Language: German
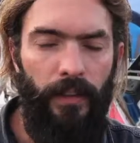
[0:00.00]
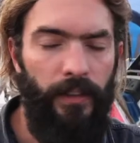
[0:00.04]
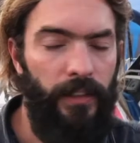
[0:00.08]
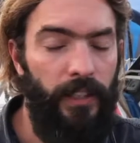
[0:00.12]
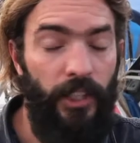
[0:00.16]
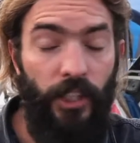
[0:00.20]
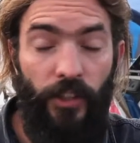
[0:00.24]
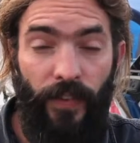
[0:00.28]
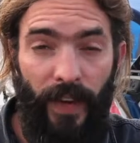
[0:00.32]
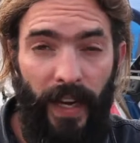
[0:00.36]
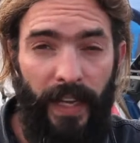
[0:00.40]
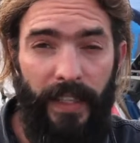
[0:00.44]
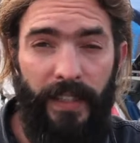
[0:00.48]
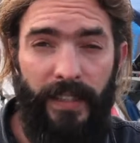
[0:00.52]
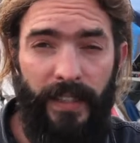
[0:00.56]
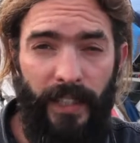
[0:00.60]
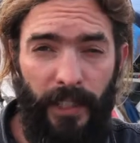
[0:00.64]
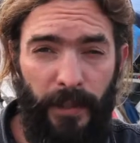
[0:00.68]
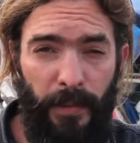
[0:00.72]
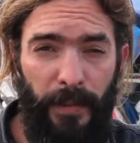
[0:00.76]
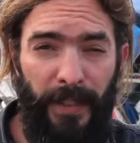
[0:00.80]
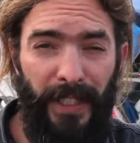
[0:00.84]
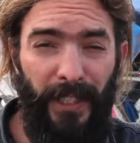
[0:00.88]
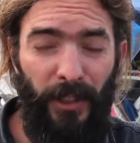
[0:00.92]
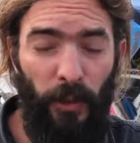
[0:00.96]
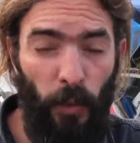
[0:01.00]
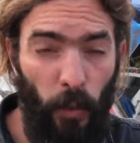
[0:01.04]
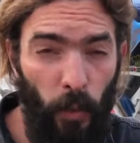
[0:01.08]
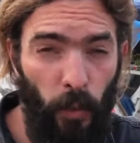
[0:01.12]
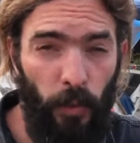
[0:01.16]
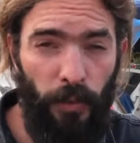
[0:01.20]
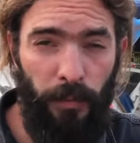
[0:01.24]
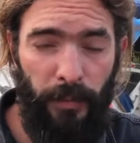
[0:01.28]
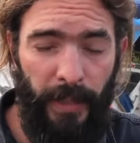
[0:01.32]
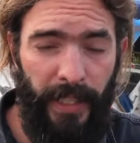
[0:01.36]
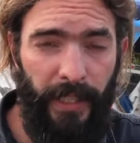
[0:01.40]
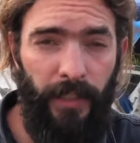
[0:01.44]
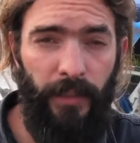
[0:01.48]
Die Schweiz exportiert
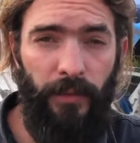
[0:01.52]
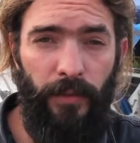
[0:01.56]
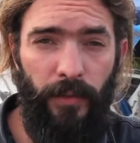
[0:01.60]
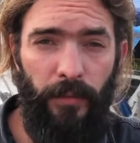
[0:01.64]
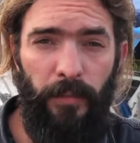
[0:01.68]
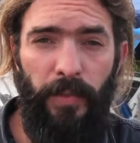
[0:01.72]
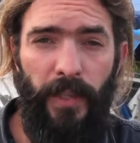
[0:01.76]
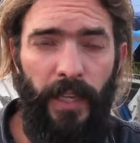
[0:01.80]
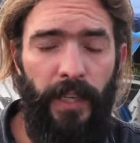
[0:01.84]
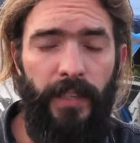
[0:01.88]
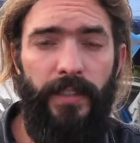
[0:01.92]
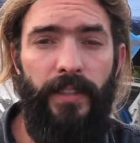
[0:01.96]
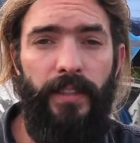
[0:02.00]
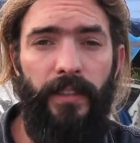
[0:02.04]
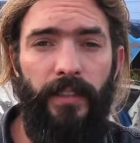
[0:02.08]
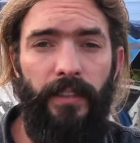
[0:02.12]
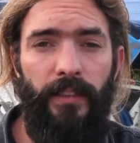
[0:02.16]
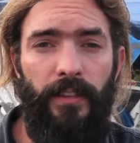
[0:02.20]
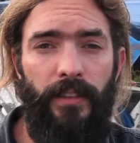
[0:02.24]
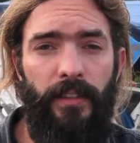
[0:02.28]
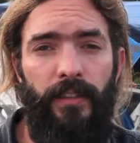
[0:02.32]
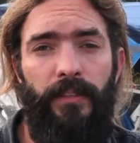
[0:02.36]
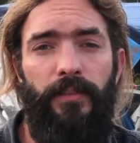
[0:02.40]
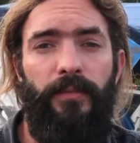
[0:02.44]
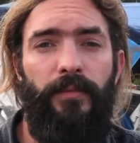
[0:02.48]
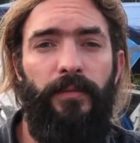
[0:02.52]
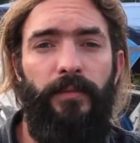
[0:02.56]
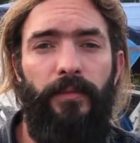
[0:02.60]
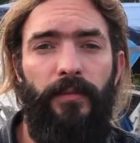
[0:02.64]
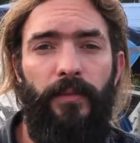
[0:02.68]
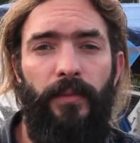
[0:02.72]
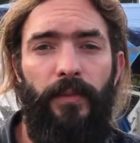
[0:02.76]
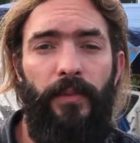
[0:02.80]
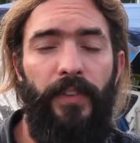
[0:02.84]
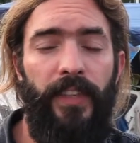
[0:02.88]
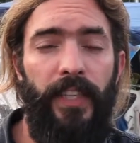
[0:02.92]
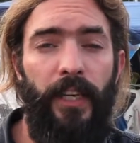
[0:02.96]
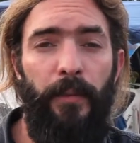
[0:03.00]
Unmengen von Plastik.
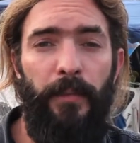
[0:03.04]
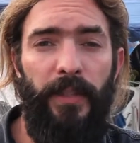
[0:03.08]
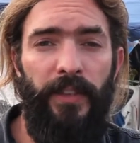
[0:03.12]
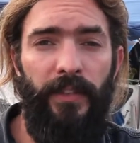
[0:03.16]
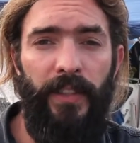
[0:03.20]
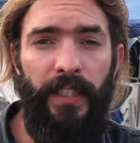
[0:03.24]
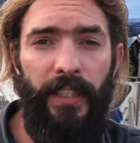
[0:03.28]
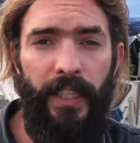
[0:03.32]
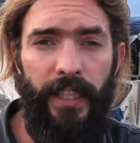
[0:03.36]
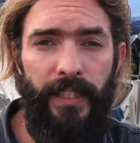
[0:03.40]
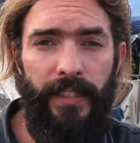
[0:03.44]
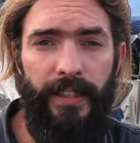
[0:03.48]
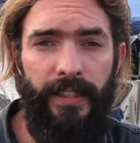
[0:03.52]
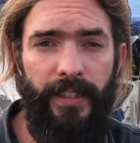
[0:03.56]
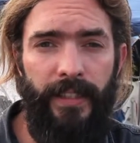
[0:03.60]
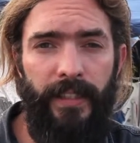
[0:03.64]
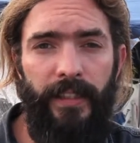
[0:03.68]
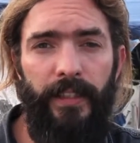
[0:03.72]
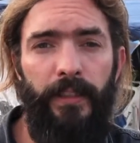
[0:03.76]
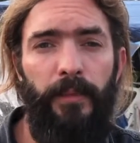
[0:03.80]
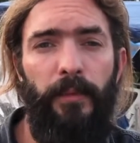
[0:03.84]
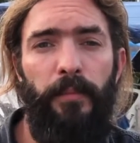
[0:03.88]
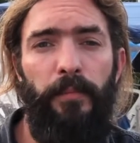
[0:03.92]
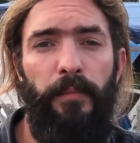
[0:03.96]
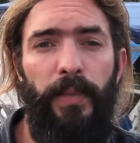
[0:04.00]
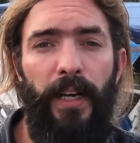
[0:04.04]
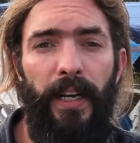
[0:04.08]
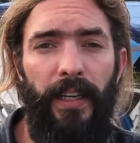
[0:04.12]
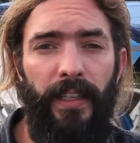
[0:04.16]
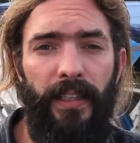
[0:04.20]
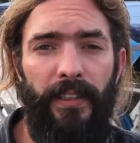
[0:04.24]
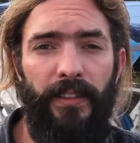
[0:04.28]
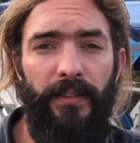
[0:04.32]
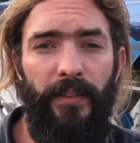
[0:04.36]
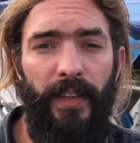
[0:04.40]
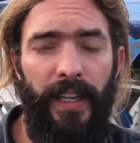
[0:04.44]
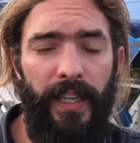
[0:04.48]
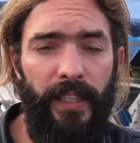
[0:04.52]
Firmen wie Nestle
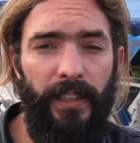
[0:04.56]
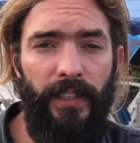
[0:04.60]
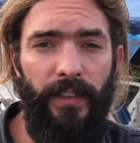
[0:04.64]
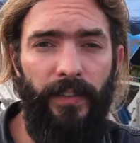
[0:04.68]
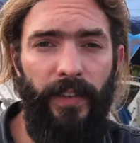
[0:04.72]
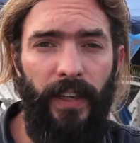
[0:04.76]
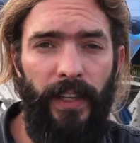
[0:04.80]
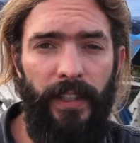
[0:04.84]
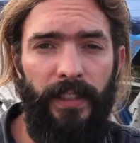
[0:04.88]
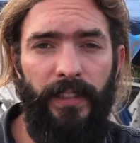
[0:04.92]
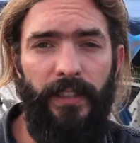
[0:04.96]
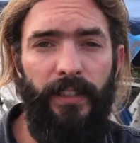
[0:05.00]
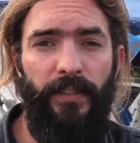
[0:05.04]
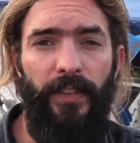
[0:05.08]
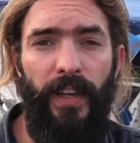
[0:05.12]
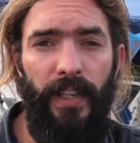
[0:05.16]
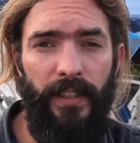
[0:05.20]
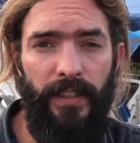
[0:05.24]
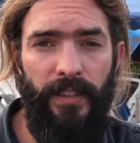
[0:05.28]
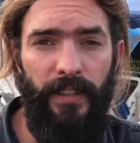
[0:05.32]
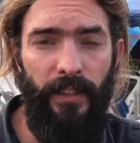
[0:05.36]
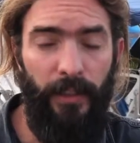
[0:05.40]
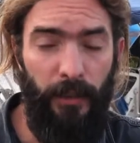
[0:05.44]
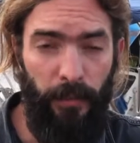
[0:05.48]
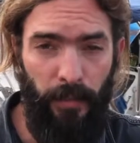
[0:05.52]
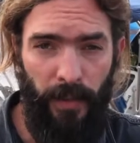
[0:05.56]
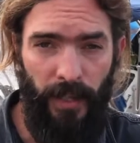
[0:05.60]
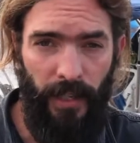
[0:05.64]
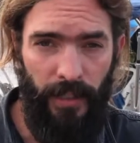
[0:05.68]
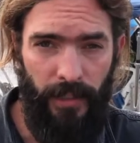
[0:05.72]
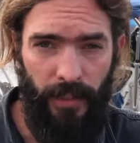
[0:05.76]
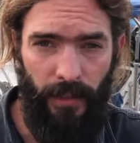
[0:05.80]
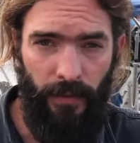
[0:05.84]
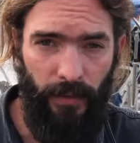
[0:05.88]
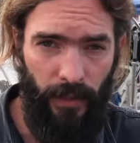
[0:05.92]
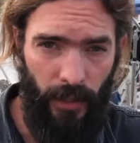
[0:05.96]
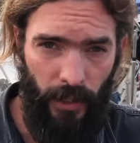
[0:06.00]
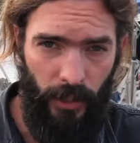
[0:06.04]
packen weltweit Wasser in
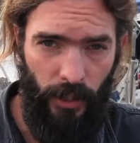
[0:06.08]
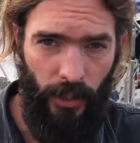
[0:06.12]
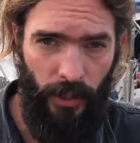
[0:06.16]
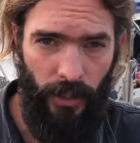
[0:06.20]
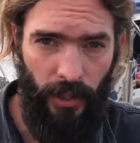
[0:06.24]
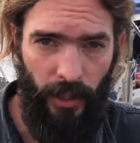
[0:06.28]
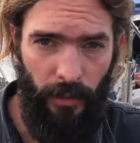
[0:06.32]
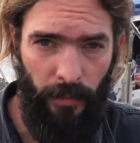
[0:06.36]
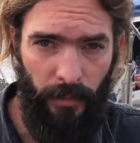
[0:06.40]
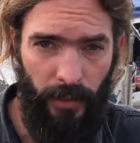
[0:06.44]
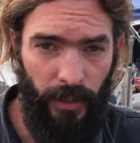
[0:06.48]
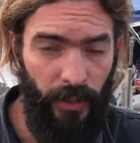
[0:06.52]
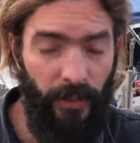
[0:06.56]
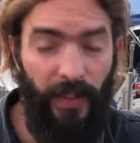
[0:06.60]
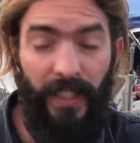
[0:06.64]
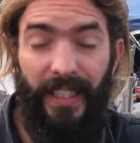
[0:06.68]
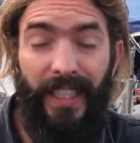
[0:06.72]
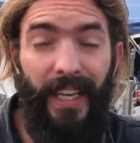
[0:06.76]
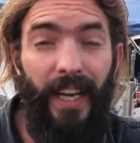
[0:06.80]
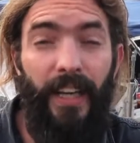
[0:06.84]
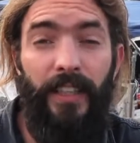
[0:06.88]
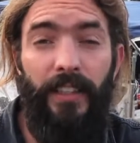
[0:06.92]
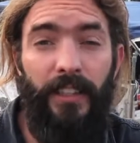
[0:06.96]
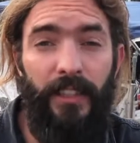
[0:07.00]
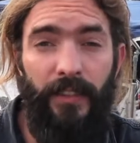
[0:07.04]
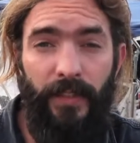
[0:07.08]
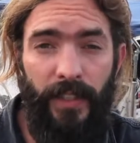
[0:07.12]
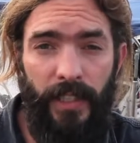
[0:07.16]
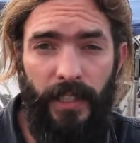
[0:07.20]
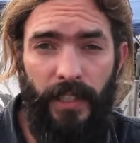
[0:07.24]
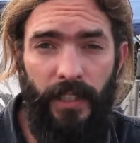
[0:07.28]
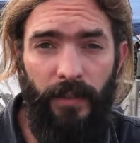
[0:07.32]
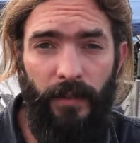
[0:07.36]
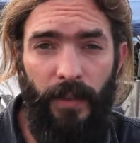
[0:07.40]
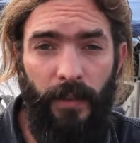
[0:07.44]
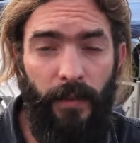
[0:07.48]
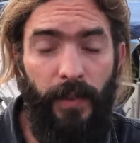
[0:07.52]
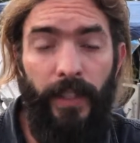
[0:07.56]
Plastikflaschen ab. Ich will gar nicht
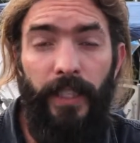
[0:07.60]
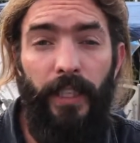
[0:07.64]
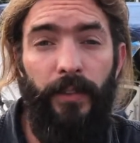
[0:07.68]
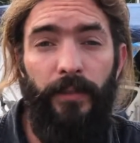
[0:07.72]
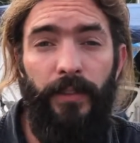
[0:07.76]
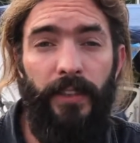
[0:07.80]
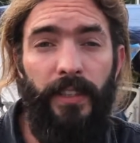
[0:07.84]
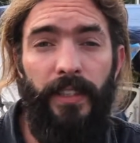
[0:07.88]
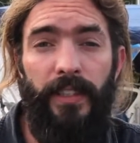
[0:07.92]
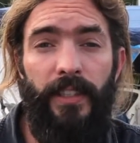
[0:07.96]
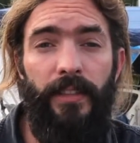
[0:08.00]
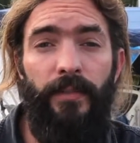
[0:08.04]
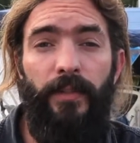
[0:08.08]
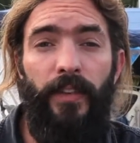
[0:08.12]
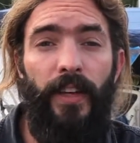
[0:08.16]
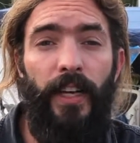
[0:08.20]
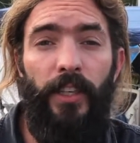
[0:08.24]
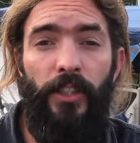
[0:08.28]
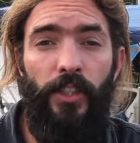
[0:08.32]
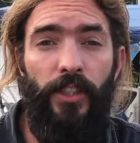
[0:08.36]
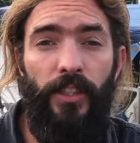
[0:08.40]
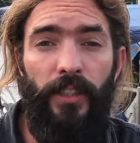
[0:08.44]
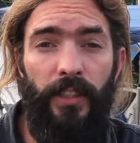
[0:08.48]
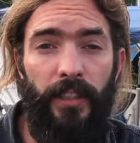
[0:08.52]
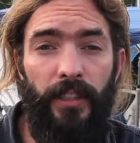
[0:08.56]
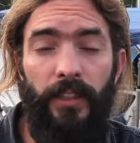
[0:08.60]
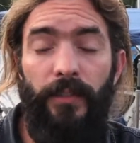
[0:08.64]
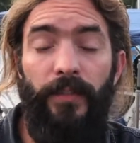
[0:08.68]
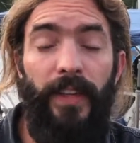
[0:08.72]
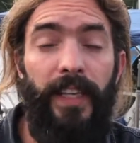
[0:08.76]
wissen, wie viele von diesen Flaschen in den